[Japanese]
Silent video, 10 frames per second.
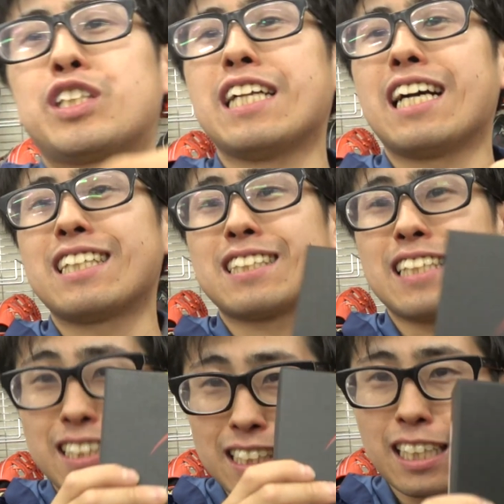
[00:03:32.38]
ちらに
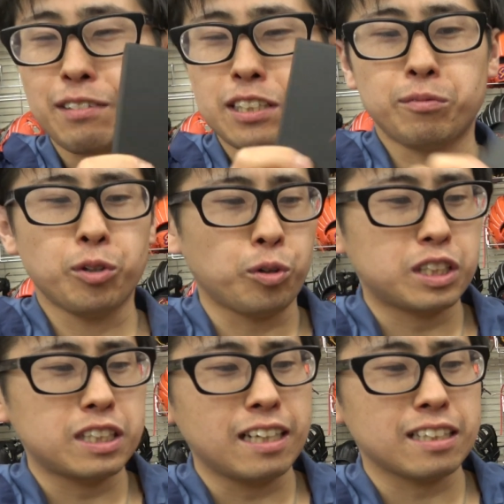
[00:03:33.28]
させていただきました。もうこ
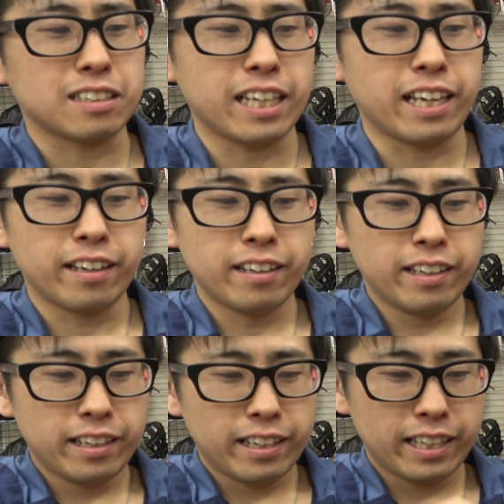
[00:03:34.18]
ちらはですね、
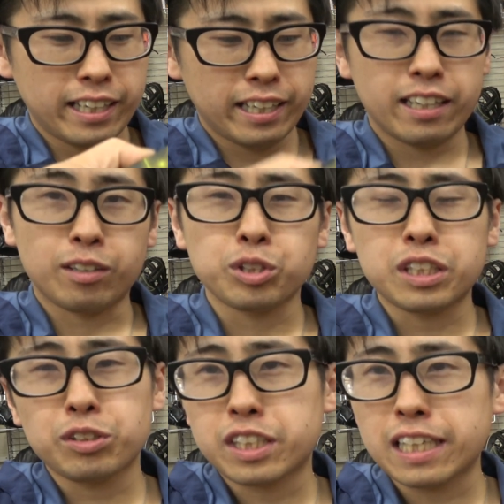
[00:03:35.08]
えー、こち
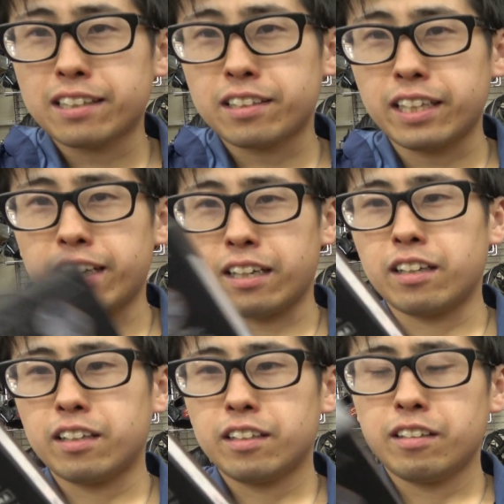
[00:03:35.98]
らと違って、
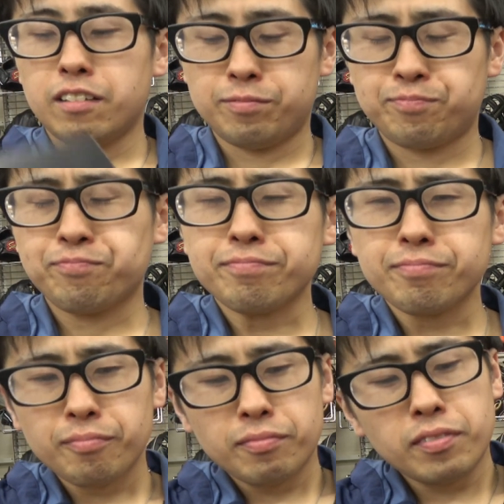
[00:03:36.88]

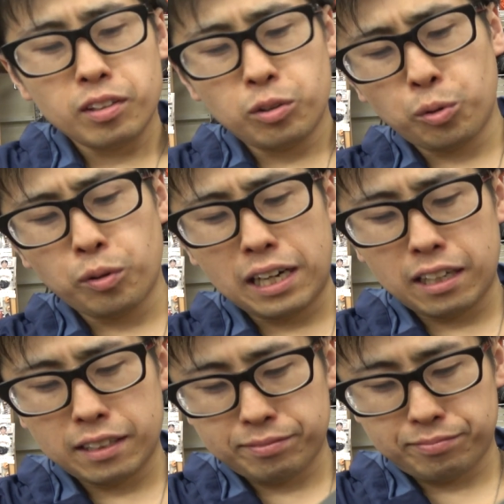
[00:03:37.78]
ここ
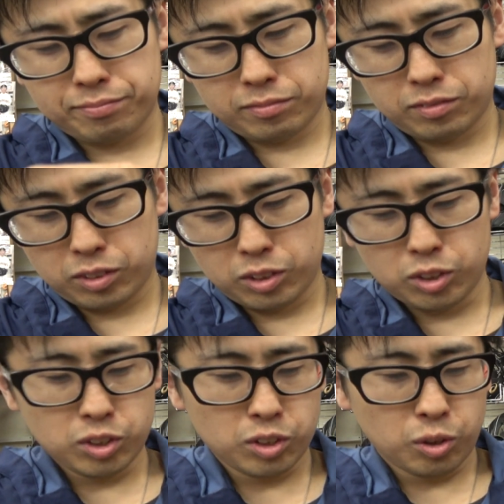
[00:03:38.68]
が、
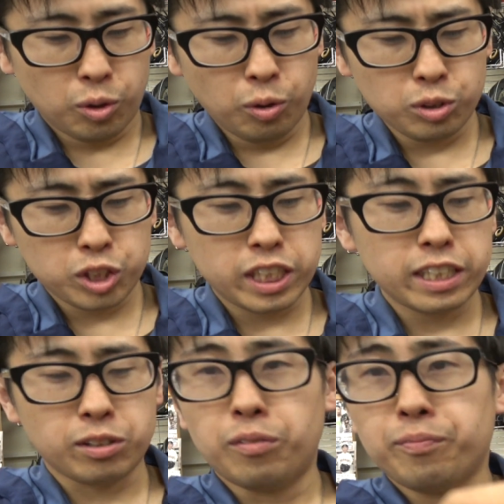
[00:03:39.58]

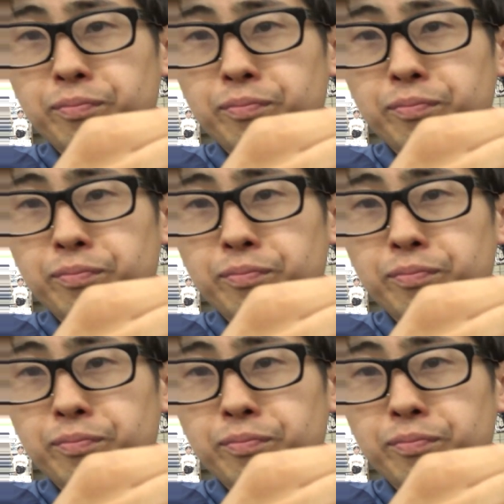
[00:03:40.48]
オールシリコン。